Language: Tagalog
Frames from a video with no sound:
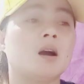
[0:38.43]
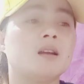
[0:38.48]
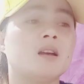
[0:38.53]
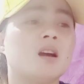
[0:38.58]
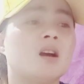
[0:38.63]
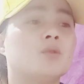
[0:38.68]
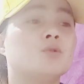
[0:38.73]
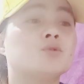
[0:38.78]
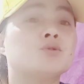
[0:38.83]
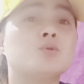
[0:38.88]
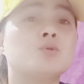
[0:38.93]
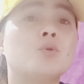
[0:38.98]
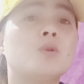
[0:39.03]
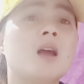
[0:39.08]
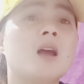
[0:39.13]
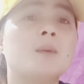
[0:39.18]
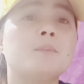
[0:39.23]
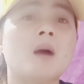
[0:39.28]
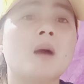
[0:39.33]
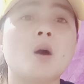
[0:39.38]
kaya gusto ko
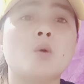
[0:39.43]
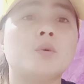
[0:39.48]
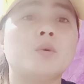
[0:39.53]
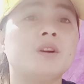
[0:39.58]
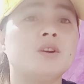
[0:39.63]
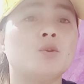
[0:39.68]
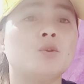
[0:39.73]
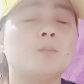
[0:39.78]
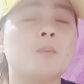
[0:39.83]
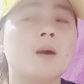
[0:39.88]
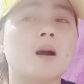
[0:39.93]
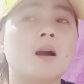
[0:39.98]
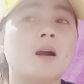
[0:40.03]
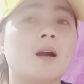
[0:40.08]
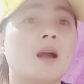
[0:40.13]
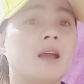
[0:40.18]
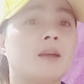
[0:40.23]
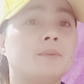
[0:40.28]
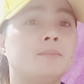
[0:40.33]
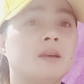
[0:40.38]
lang ma-aware yung mga
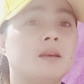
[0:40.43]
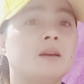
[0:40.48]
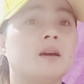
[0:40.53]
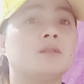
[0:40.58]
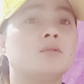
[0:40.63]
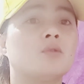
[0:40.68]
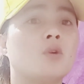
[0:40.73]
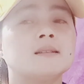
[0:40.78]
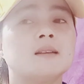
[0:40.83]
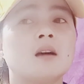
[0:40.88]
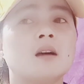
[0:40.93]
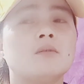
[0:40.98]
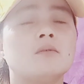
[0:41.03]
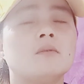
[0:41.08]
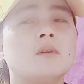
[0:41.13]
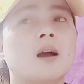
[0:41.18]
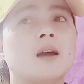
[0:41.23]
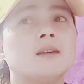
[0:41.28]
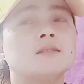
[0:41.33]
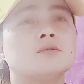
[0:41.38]
kaibigan kasi ako
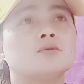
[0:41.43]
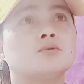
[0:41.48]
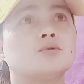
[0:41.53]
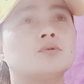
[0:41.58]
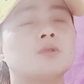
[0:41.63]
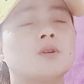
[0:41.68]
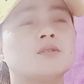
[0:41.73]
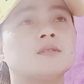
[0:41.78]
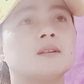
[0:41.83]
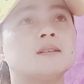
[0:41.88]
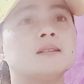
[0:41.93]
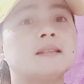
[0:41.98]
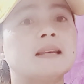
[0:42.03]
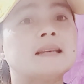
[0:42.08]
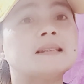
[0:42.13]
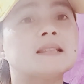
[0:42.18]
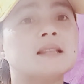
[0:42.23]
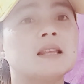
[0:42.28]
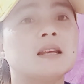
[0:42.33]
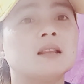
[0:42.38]
guys noong
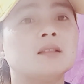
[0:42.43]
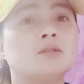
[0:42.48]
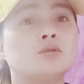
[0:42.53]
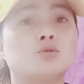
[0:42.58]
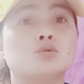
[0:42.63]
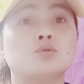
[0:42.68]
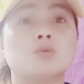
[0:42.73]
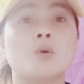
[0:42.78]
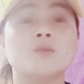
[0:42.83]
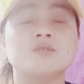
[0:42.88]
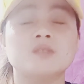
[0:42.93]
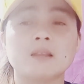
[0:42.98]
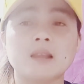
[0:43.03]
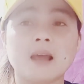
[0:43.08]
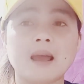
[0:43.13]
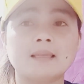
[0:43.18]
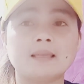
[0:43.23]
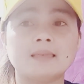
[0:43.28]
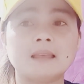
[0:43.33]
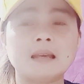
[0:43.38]
2016 to
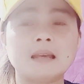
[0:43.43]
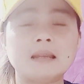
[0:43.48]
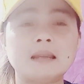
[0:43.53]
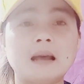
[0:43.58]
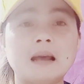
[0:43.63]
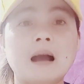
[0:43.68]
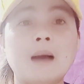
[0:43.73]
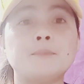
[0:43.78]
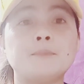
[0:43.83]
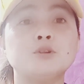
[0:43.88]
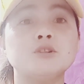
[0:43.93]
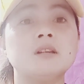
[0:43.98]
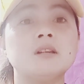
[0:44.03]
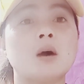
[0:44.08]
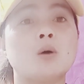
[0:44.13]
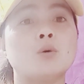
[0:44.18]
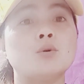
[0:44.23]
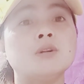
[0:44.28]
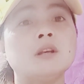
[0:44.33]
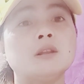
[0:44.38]
2018 nag-abroad din
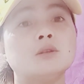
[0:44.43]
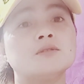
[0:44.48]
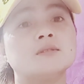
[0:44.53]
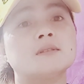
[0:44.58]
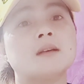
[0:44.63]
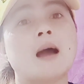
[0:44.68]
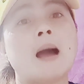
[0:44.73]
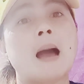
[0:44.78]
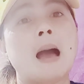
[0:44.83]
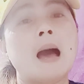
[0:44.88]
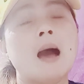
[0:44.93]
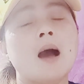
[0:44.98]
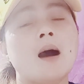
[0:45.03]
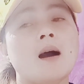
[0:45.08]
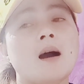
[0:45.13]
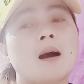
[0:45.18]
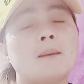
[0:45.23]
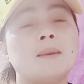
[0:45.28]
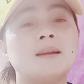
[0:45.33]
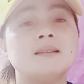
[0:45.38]
ako dito sa
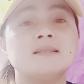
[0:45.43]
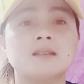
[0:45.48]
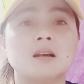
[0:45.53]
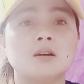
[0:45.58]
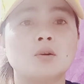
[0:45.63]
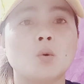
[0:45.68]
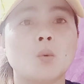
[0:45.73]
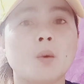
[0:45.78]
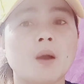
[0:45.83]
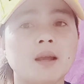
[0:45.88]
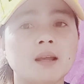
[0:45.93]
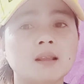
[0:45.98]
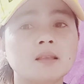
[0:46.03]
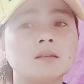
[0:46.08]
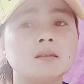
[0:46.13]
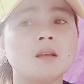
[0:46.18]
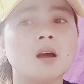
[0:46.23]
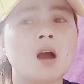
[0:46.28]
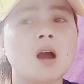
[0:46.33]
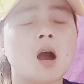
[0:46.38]
uh, bansang Kuwait.
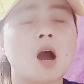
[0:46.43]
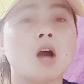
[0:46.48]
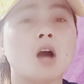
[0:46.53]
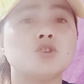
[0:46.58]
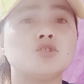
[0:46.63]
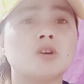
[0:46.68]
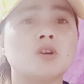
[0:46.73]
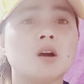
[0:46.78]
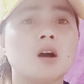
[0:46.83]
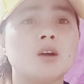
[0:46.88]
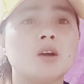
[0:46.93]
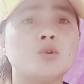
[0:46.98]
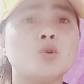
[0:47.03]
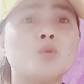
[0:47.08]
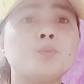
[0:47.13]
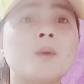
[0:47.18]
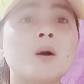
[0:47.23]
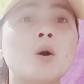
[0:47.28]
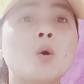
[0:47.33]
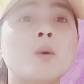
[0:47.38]
At saka
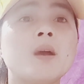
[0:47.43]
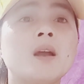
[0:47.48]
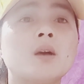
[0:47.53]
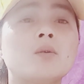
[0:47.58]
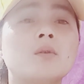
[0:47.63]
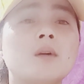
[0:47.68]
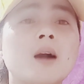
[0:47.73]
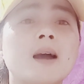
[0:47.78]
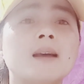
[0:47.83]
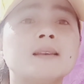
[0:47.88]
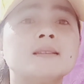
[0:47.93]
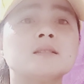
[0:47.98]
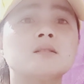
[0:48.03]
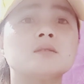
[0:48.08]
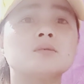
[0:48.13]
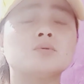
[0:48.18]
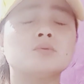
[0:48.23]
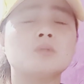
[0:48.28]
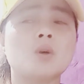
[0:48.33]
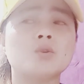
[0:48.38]
yung pag-uwi ko guys
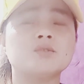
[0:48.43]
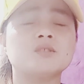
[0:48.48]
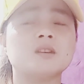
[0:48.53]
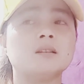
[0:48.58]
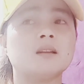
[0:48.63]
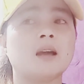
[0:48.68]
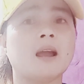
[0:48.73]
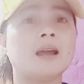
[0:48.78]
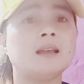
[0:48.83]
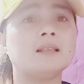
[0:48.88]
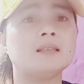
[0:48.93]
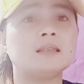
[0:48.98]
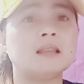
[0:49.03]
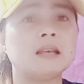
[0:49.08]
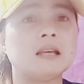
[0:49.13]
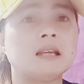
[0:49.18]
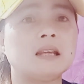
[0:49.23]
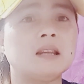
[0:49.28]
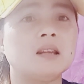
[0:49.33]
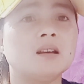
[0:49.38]

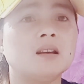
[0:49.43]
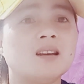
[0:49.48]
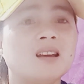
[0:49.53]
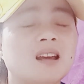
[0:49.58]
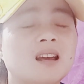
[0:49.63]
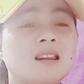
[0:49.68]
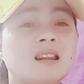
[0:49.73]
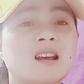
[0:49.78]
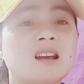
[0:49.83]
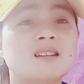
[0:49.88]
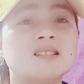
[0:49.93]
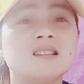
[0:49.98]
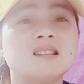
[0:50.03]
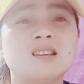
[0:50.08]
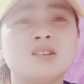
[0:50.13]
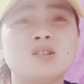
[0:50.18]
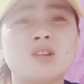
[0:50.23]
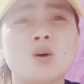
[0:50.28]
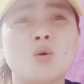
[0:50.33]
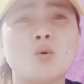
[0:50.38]
2018 hindi kasi
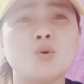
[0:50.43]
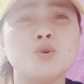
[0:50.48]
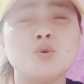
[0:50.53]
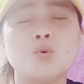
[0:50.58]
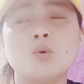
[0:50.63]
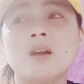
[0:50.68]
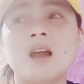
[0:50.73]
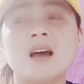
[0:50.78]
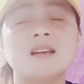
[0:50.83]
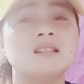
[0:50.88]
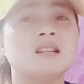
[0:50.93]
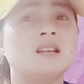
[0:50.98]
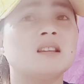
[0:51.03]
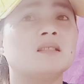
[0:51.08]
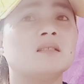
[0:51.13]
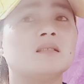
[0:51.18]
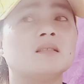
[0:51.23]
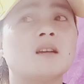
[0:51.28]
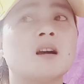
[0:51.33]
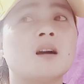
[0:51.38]
din ako yung klaseng
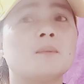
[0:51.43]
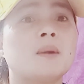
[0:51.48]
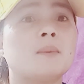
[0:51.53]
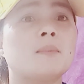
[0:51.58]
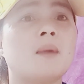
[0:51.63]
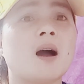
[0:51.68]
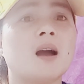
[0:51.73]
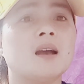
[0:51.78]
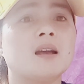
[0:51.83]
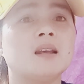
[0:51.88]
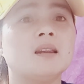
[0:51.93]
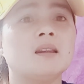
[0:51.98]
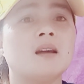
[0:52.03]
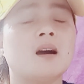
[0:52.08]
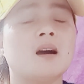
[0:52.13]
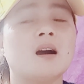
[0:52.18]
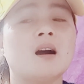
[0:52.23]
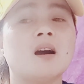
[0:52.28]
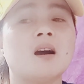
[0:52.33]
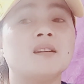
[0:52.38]
uh, babae
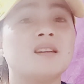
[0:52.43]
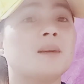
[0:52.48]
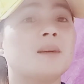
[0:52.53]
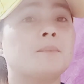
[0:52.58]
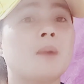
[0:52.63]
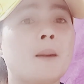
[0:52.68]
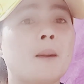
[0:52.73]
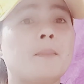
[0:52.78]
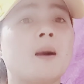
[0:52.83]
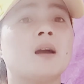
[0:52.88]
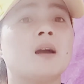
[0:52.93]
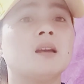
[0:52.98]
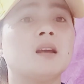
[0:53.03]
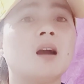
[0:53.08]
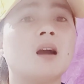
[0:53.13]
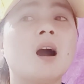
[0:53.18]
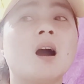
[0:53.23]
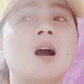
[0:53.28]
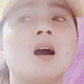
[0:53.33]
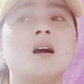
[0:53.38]
na
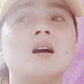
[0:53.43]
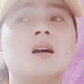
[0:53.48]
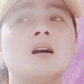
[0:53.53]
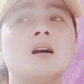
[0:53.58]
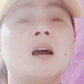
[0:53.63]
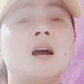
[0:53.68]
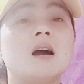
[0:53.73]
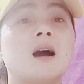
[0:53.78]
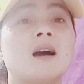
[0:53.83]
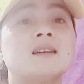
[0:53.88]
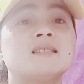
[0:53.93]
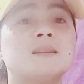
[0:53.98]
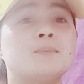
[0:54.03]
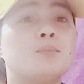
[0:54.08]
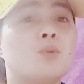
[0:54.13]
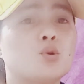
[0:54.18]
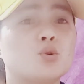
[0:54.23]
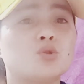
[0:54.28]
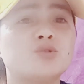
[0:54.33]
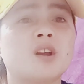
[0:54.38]
nagpapahinga kasi
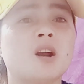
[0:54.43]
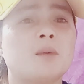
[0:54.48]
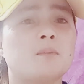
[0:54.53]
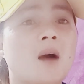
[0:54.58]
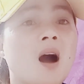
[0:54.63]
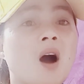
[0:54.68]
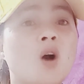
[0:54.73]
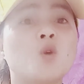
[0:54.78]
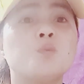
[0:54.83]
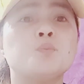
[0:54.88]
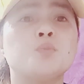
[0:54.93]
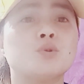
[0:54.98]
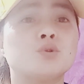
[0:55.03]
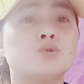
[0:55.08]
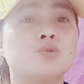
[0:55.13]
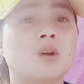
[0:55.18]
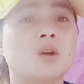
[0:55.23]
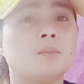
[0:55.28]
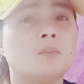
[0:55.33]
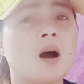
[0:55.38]
puro trabaho, puro
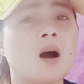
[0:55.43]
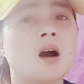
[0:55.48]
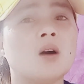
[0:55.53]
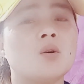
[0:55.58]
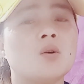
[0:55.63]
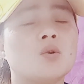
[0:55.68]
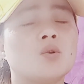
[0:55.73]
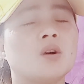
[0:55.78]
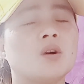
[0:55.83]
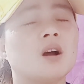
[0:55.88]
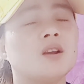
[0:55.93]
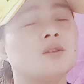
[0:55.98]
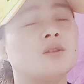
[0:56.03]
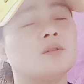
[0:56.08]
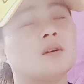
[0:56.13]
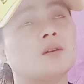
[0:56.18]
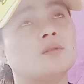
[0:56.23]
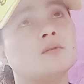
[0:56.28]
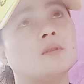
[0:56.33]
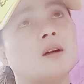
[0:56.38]
trabaho,
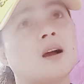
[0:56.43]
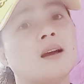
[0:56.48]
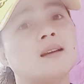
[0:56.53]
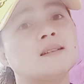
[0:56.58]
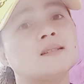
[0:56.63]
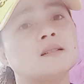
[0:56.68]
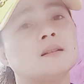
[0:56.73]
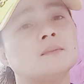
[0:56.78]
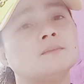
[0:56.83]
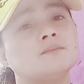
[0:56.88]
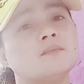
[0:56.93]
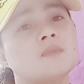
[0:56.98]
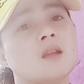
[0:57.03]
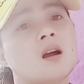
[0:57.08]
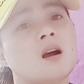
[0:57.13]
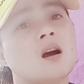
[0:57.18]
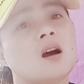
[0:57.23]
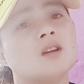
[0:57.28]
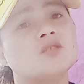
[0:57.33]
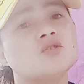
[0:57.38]
ganyan ako guys.
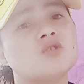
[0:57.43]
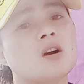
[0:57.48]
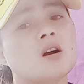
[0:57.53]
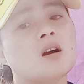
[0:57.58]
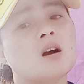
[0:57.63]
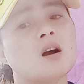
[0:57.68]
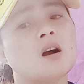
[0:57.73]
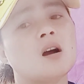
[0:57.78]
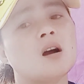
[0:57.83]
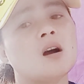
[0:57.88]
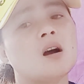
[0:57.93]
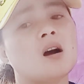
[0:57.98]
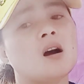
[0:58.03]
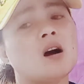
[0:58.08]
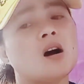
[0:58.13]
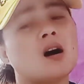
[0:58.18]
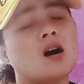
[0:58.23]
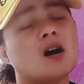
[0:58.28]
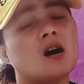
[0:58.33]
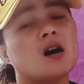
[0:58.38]
At saka
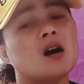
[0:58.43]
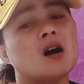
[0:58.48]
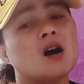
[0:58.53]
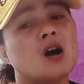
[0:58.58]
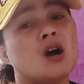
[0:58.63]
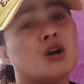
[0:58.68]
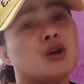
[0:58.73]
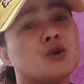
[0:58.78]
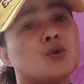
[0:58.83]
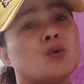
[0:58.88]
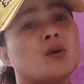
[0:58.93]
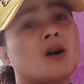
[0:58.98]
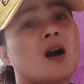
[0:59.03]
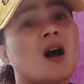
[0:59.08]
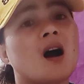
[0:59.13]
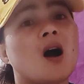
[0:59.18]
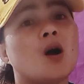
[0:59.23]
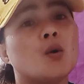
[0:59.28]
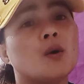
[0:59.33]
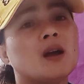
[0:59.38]
uh, yung
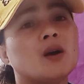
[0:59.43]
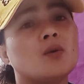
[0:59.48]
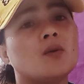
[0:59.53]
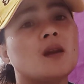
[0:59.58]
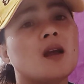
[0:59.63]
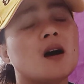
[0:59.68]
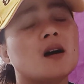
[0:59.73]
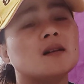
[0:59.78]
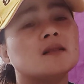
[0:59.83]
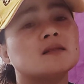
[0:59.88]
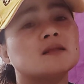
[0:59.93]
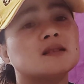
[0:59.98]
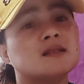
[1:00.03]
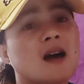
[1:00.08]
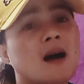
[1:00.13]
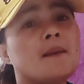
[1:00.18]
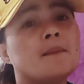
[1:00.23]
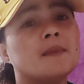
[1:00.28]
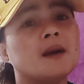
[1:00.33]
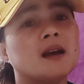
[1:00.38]
kakauwi ko lang
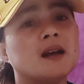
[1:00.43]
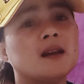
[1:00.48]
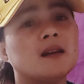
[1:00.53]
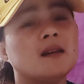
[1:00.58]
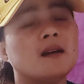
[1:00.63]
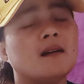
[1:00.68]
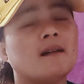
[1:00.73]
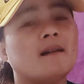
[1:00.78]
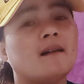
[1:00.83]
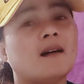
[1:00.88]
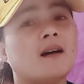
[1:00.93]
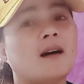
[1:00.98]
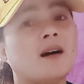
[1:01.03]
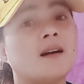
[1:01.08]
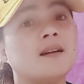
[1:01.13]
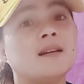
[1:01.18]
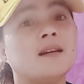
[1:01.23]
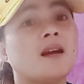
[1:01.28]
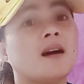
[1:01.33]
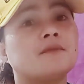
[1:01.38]
sa amin uh,
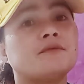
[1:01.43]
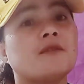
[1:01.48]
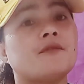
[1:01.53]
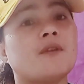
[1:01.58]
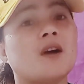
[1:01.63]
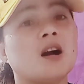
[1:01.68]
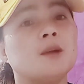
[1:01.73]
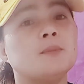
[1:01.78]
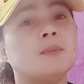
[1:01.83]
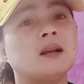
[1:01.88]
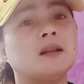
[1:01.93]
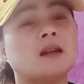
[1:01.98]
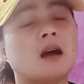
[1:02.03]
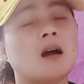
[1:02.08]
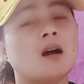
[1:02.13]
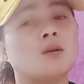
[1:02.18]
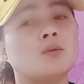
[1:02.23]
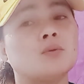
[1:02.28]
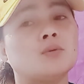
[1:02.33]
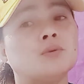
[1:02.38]
ah, nagpa-farming
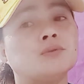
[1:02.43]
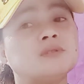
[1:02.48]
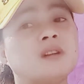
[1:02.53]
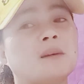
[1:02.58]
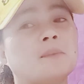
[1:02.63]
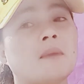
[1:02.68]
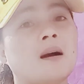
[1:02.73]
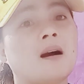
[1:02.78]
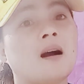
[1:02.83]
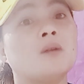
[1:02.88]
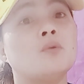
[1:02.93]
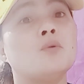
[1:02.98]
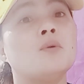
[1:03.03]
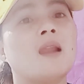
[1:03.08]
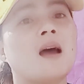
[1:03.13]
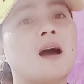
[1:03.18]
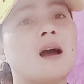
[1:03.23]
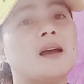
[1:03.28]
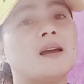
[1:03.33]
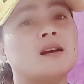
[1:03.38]
na ako ng mga
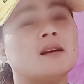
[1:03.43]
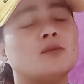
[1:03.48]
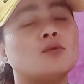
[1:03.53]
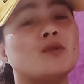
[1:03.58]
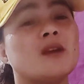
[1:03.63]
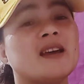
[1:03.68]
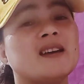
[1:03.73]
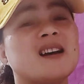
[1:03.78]
gulay. Gulay